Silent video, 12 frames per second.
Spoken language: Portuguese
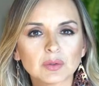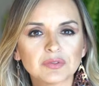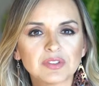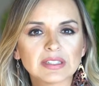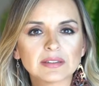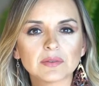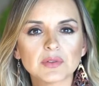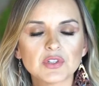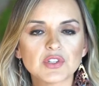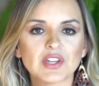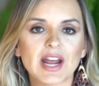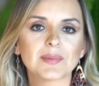estou falando de
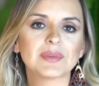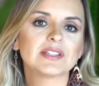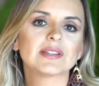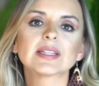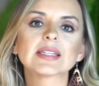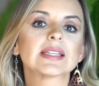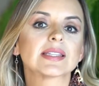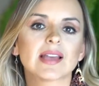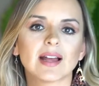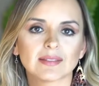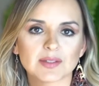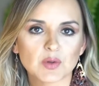tirar medidas
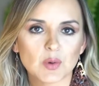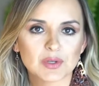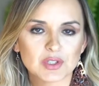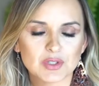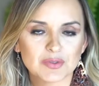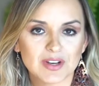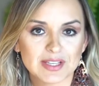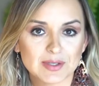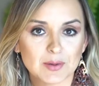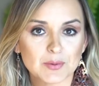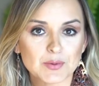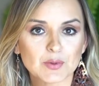exatas como a gente faz na
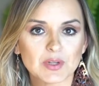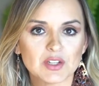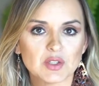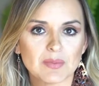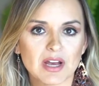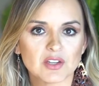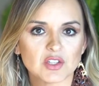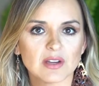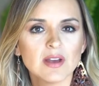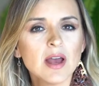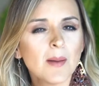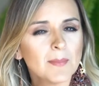consultoria de imagem,
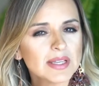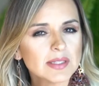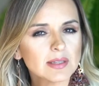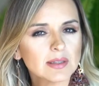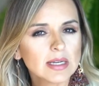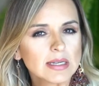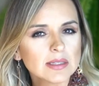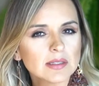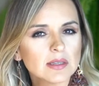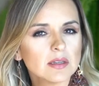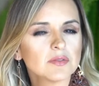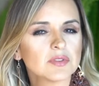mas se
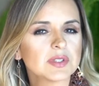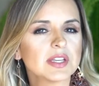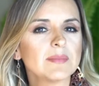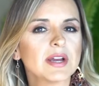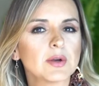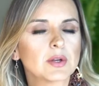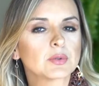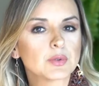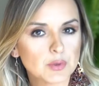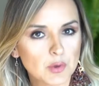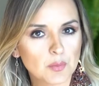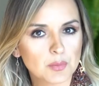analise, você é maior
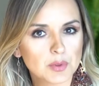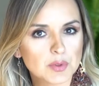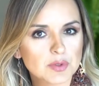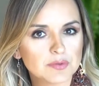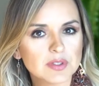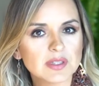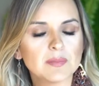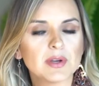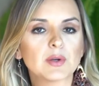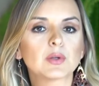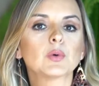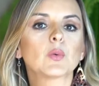nos ombros, você é
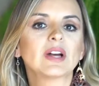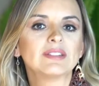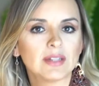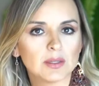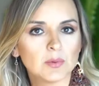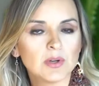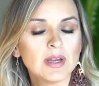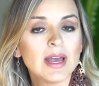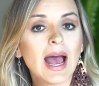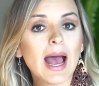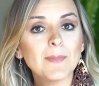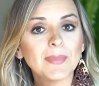maior no quadril.
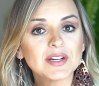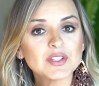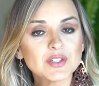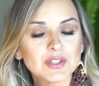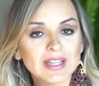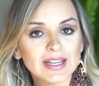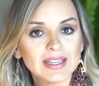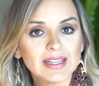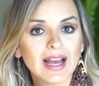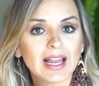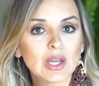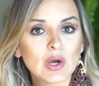A partir daí,
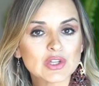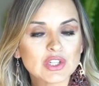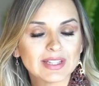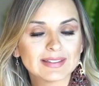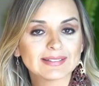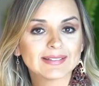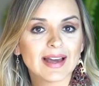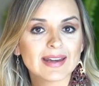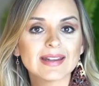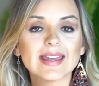a lógica é tentar